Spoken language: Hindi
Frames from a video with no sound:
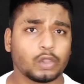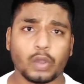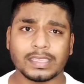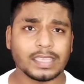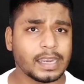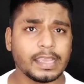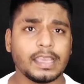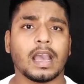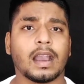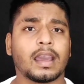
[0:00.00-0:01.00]
तो ऐसा
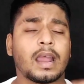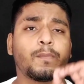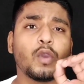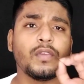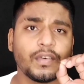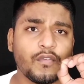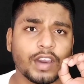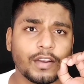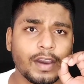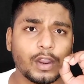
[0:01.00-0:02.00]
नहीं अगर आप कोई वेव ऑफ
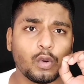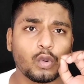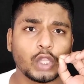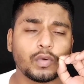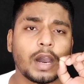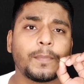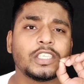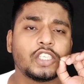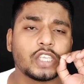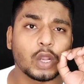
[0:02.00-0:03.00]
करवा रहे हो लोन तो वहाँ
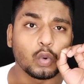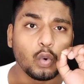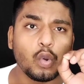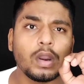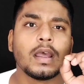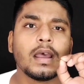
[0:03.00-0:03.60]
पर ज़रूर